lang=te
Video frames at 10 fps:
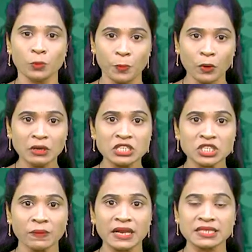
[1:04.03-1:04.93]

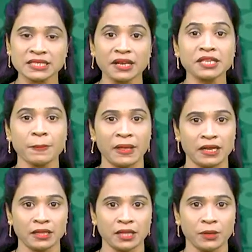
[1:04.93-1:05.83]
ఉపయోగించే వారి సంఖ్య
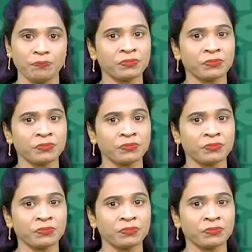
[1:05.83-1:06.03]
పెరిగింది